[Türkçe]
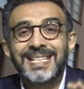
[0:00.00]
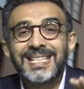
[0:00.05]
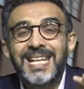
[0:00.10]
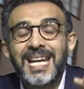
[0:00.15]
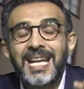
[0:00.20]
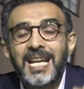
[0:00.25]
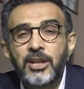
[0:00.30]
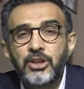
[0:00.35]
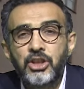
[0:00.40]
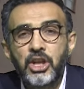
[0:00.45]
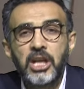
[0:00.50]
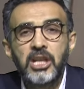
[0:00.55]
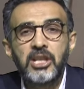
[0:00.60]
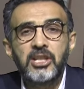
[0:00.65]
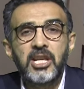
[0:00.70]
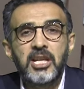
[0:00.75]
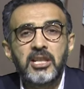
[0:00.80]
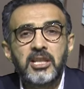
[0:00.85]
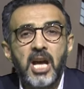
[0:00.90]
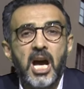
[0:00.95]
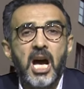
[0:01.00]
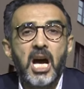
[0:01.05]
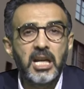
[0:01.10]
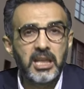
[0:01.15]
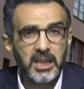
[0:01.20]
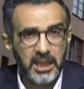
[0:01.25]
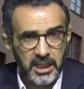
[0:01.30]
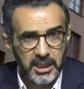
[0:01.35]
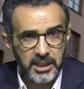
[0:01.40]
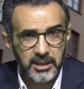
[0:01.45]
geleceğinize
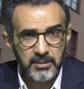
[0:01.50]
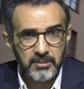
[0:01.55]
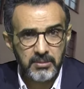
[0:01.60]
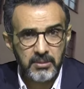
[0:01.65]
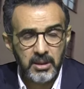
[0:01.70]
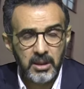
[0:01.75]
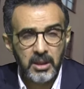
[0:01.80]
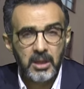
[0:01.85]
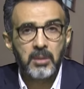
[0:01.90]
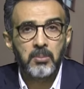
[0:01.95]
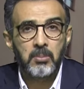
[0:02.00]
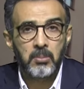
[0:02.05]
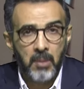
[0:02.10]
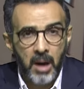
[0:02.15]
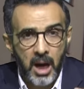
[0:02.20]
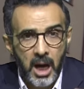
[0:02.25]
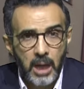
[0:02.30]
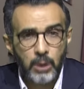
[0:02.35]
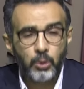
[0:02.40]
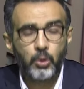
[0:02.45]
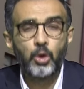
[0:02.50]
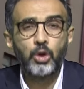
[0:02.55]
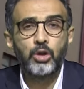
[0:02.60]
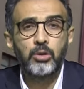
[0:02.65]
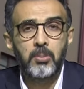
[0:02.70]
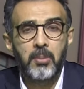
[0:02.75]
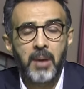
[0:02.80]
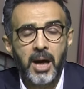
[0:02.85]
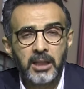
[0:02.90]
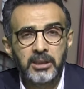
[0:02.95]
dair makul,
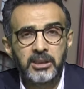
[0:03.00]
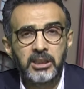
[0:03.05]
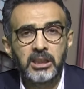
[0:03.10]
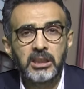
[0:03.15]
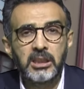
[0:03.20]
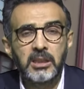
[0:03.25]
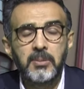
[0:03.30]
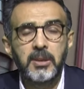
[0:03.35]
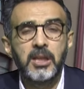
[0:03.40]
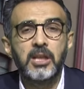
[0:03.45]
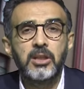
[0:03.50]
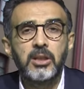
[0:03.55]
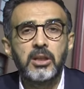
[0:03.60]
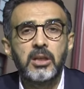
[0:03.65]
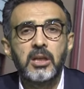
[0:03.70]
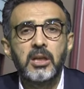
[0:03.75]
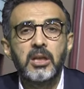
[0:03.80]
mantıklı bir